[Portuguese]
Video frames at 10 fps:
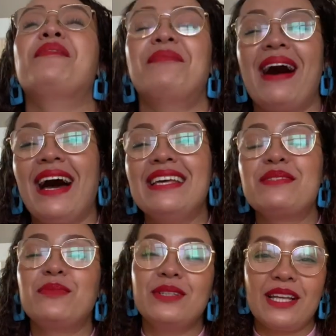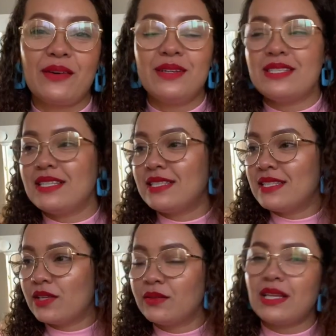Mas muita coisinha
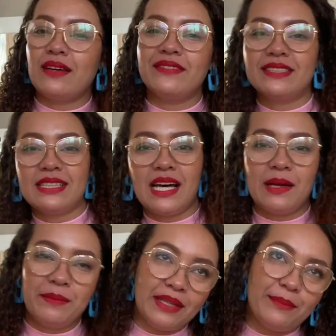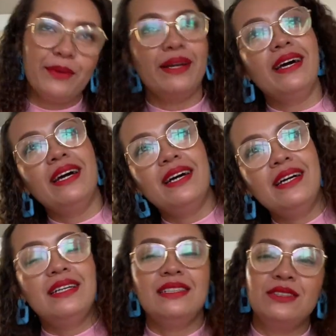assim que eu tava, sabe,
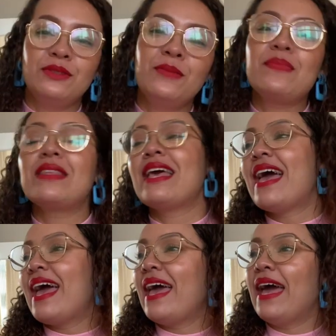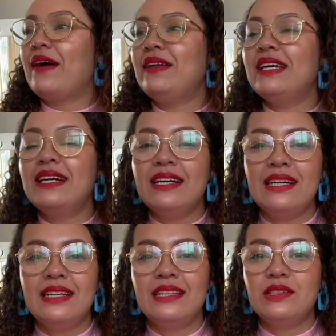namorando, é,
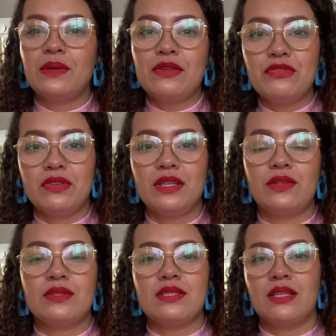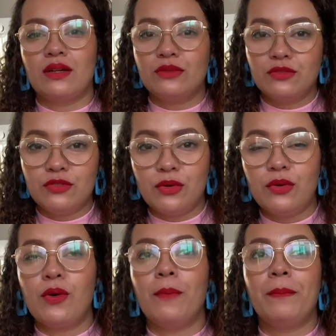olhando, enfim. Então assim, não,
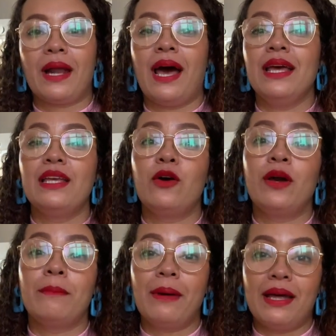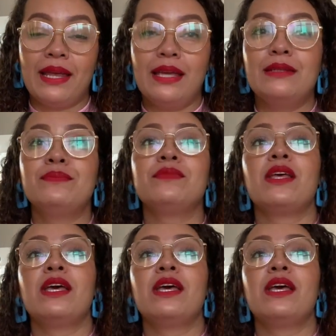vou comprar e eu reparei